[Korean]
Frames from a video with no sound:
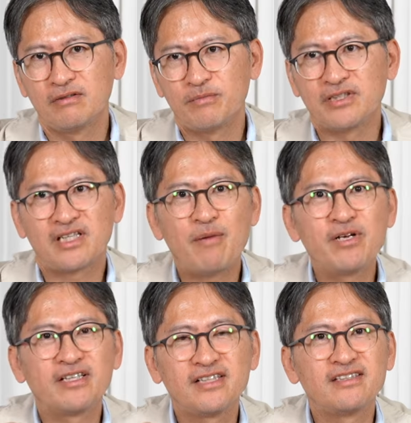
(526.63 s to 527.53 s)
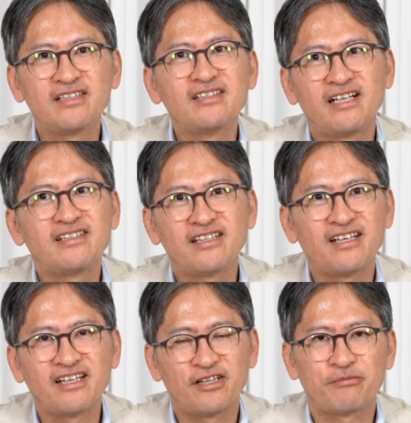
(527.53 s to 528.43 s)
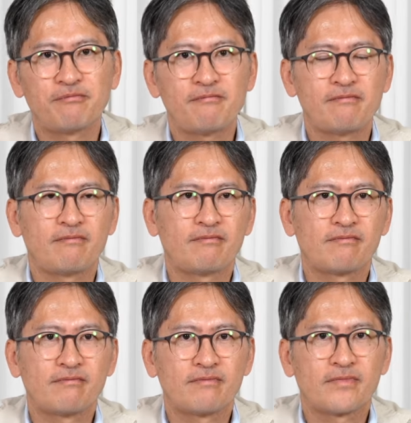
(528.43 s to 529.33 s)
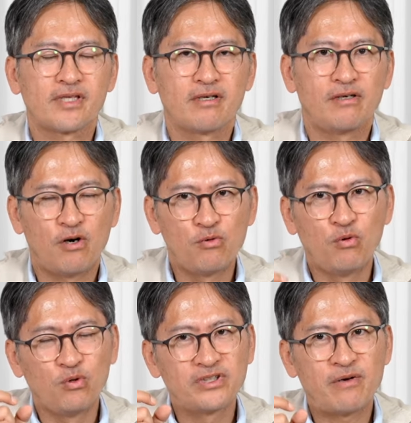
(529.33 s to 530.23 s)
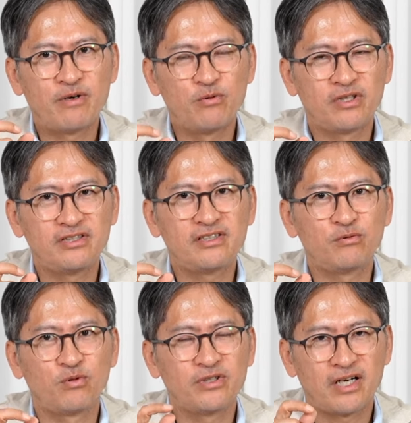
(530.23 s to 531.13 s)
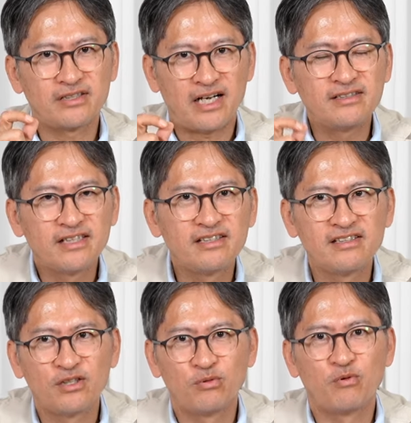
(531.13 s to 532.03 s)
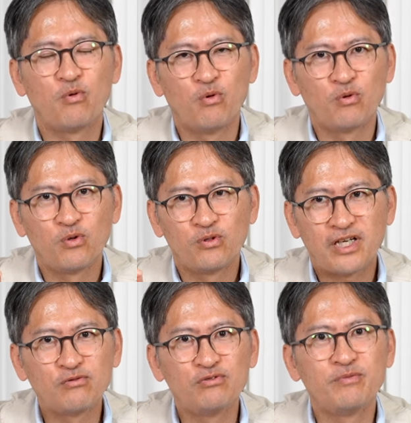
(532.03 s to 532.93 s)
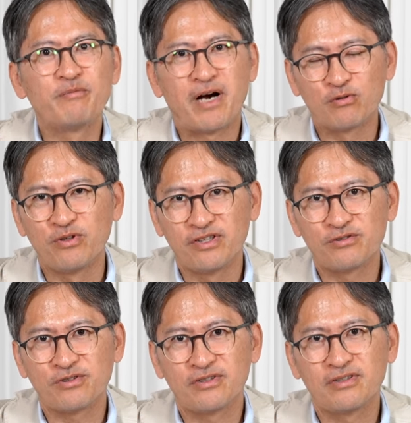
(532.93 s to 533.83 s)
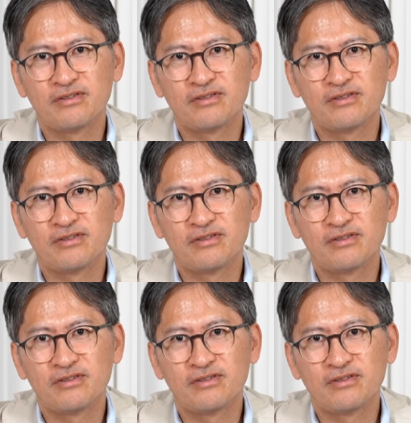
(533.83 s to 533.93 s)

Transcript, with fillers: 마치 카메라 세팅을 할때 어, 요런 상황이 이렇게 찍도록 내가 잘 세팅을 해놓으면 그거 딱 누르면 바로 되겠죠.